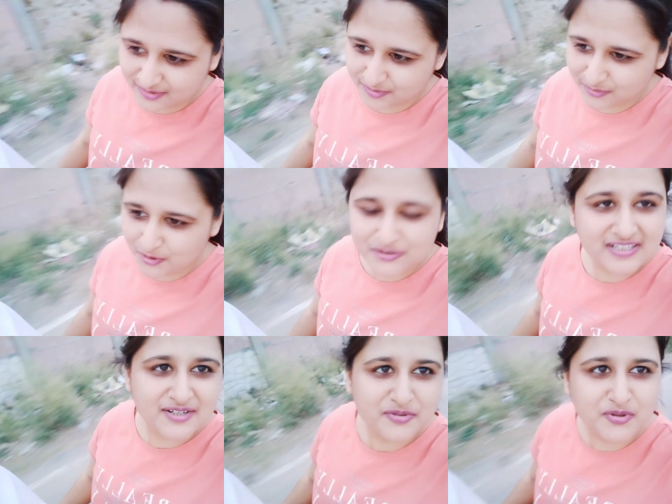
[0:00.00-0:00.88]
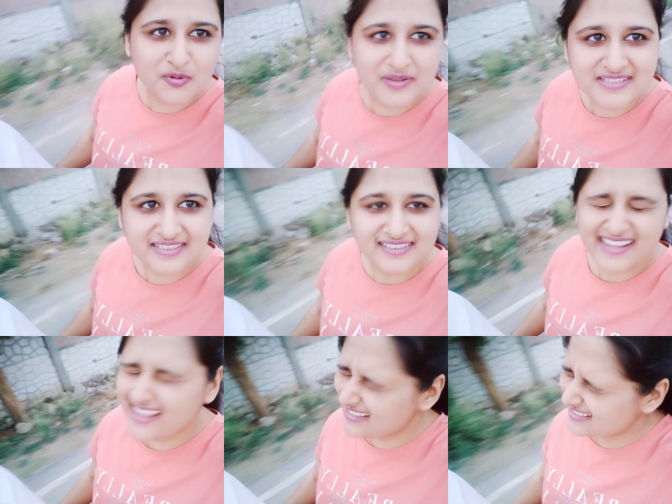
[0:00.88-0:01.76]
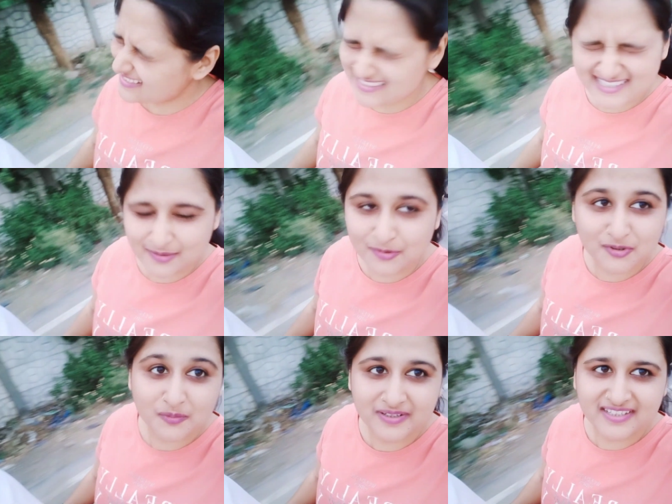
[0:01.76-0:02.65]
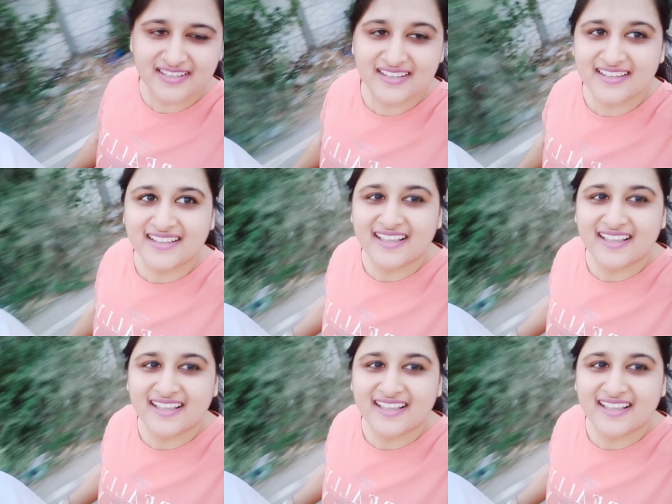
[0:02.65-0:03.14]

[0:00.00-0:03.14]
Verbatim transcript: এত হাওয়া বইছে আমি কি বলছিলাম সেগুলো শোনা